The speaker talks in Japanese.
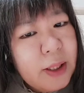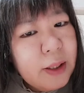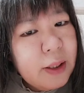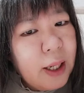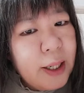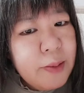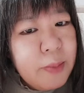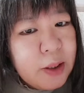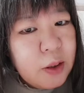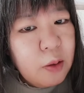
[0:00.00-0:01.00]
んかありま
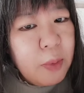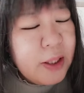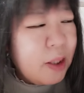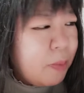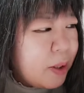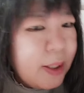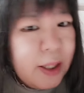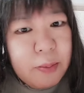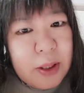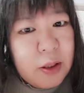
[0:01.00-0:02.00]
すよ。めちゃめちゃあ
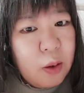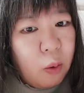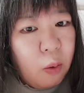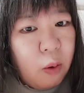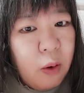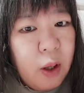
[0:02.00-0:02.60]
りますよ。